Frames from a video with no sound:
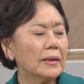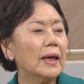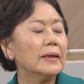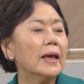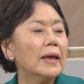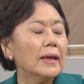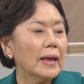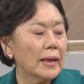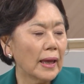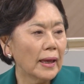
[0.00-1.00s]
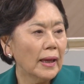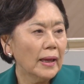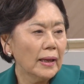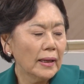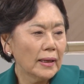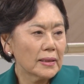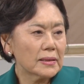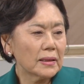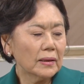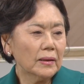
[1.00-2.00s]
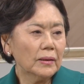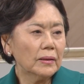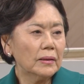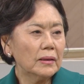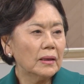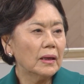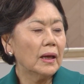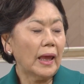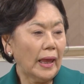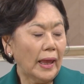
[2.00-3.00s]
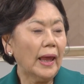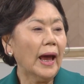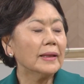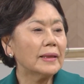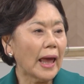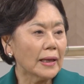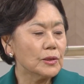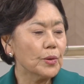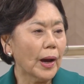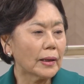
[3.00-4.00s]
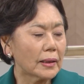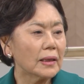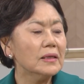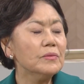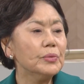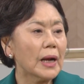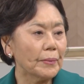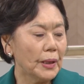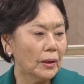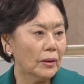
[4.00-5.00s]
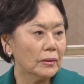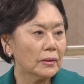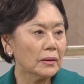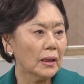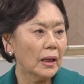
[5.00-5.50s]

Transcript: 예, 예, 예, 예. 저 애한테 안 좋아. 그렇게 흥분하면.